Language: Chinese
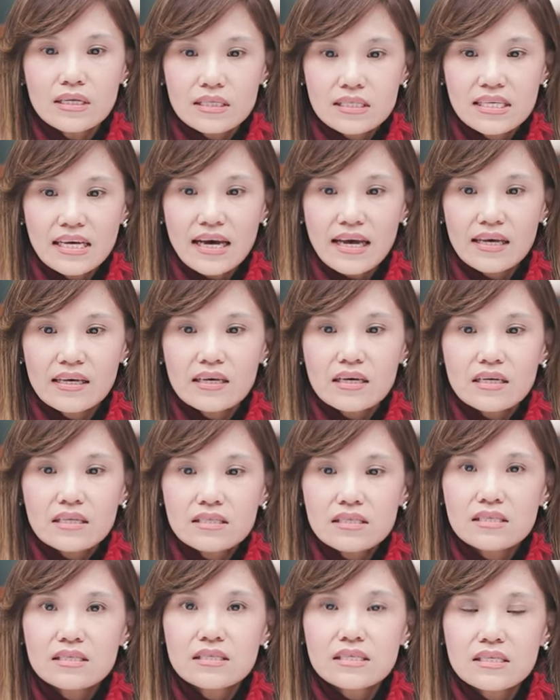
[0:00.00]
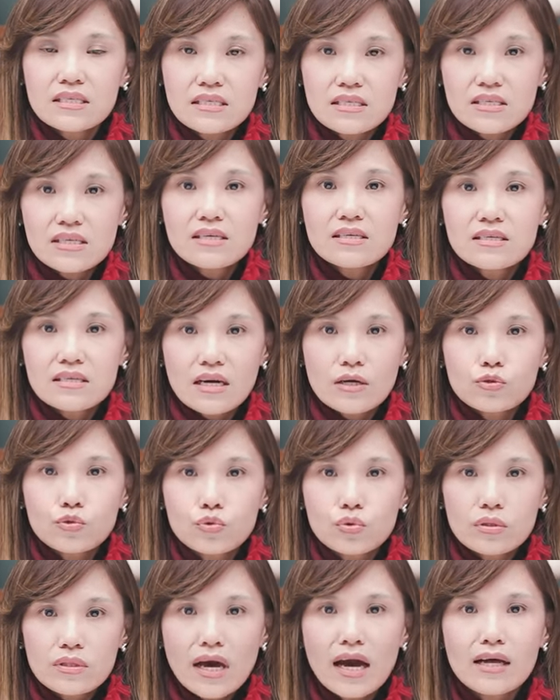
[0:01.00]
在自己身上
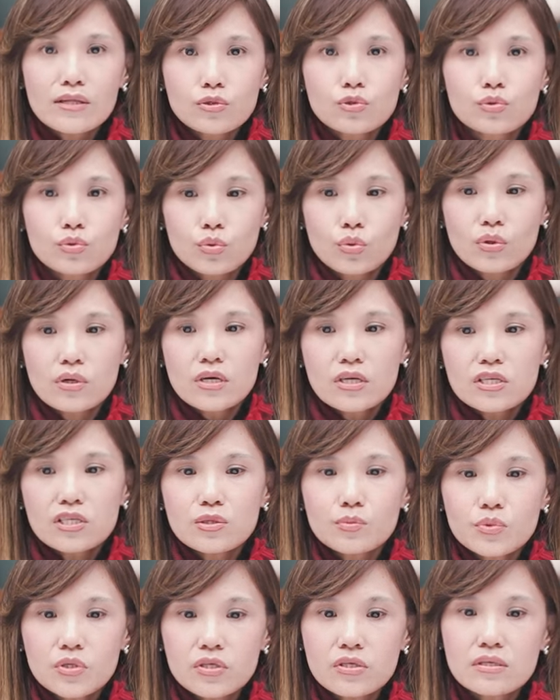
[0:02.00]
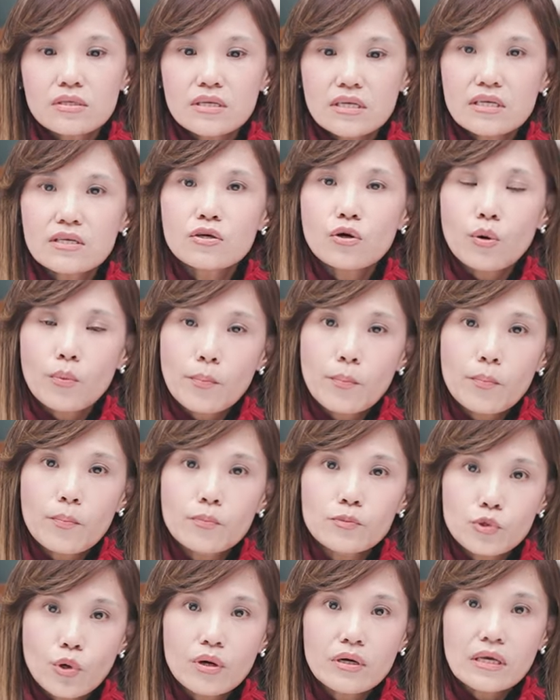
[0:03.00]
去探索，是不是你有
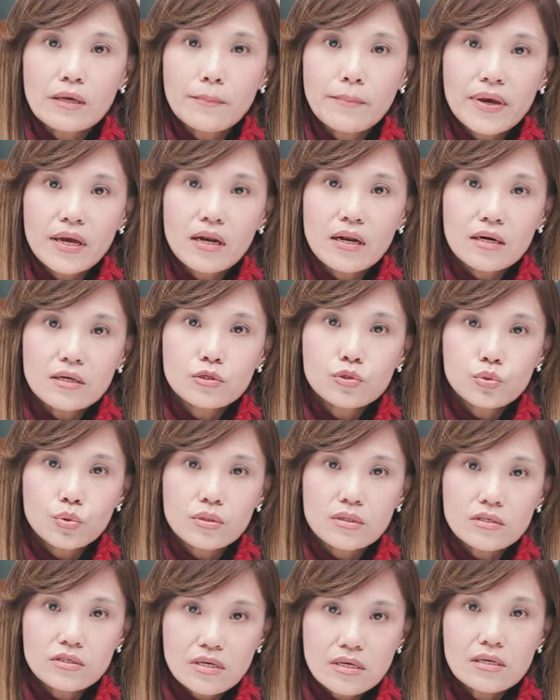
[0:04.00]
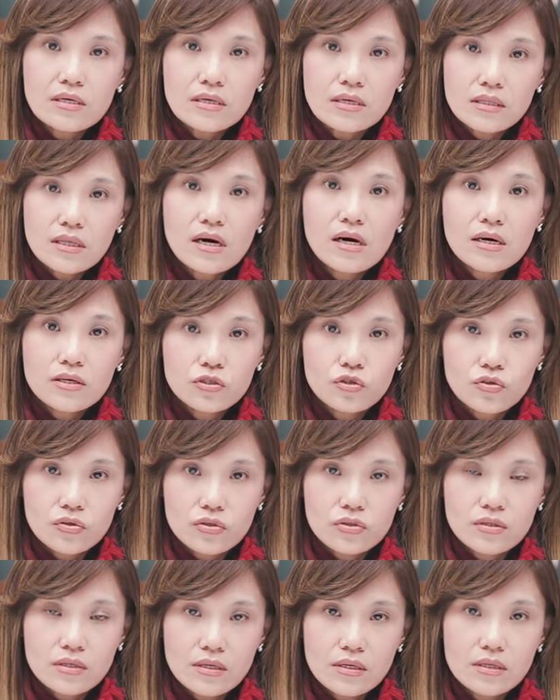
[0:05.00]
容易被勒索的人格特
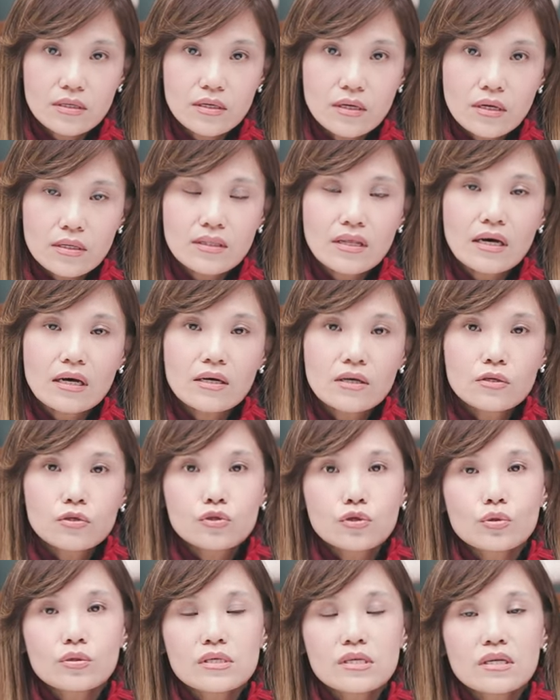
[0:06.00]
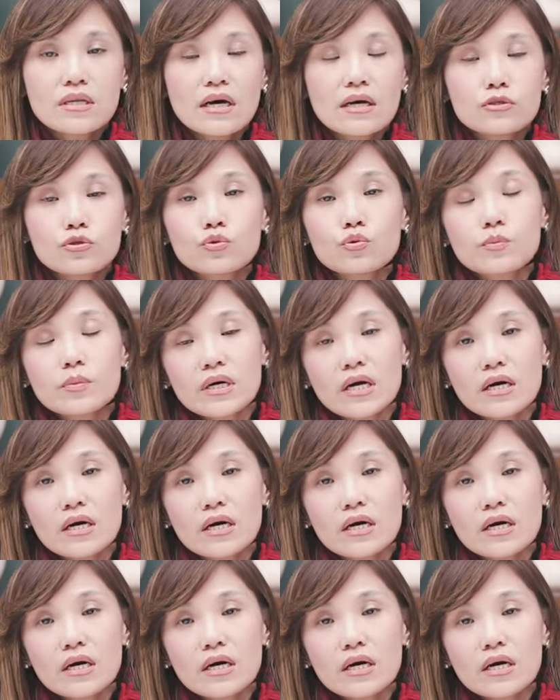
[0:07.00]
质呢？那首先呢，就我们